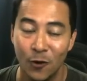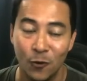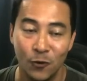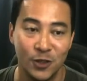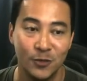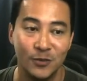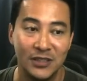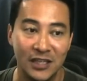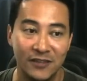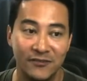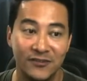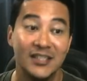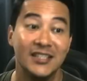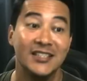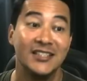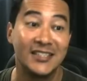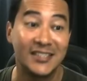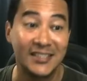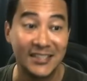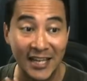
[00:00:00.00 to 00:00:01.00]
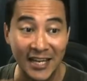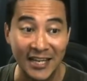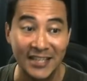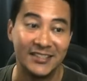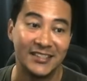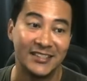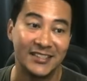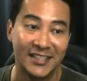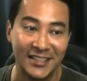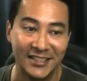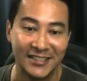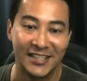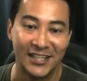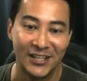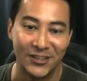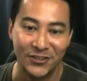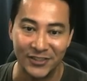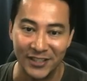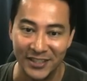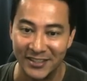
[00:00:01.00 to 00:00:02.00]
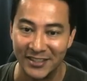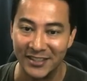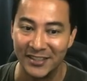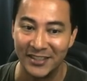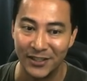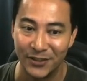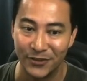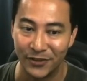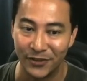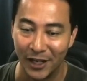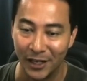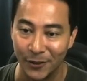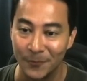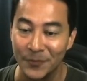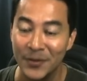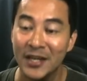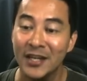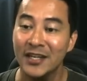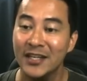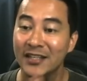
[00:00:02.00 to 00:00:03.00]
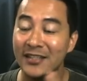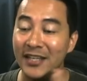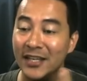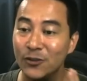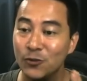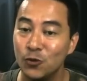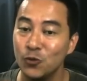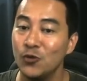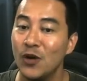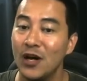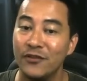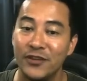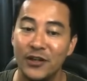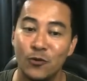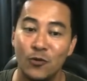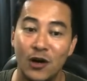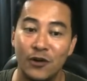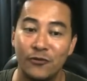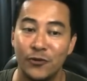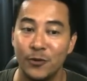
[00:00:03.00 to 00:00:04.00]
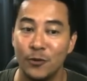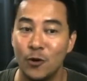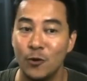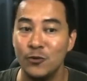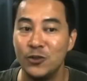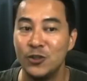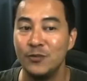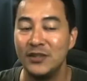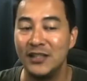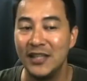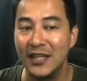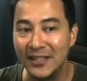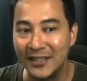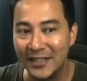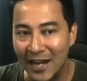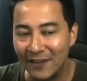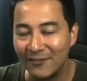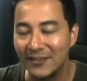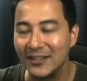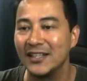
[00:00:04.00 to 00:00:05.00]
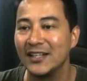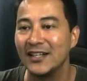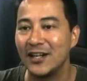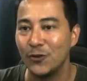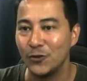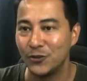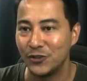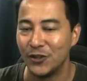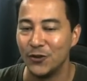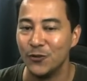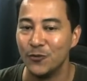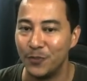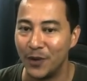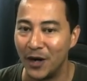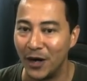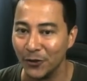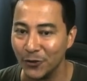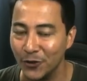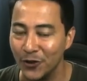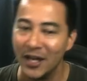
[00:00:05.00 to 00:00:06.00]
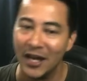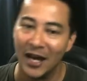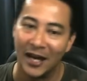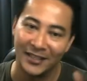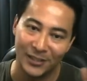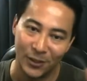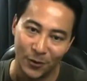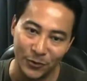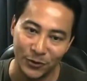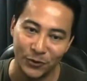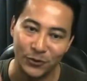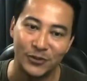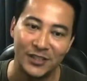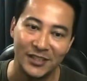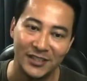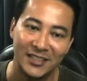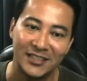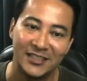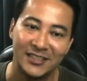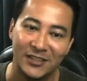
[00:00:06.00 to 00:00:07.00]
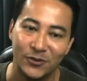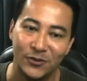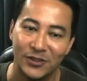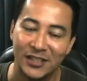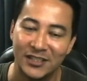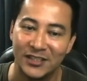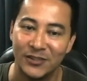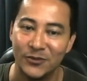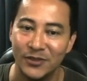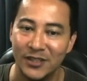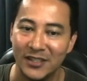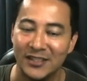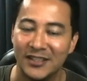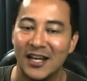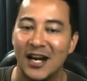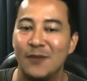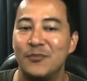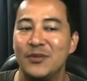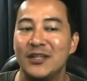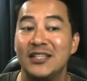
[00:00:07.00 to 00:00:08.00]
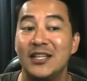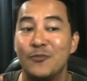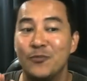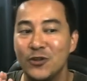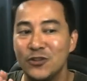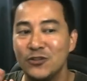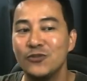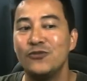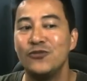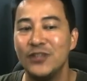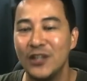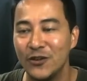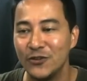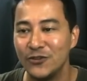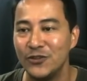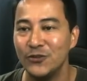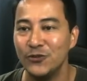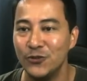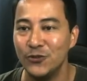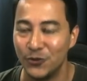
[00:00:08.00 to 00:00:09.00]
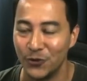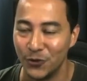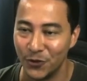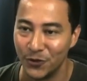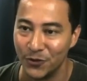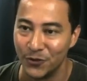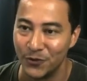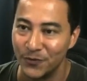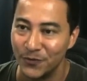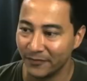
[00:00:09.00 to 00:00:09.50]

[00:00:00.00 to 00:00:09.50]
o time teve seis escanteios nesse intervalo. E tem tudo a ver com a forma como o time tentava atacar o São Paulo até o minuto 35 5 da segunda etapa e depois no finalzinho do jogo.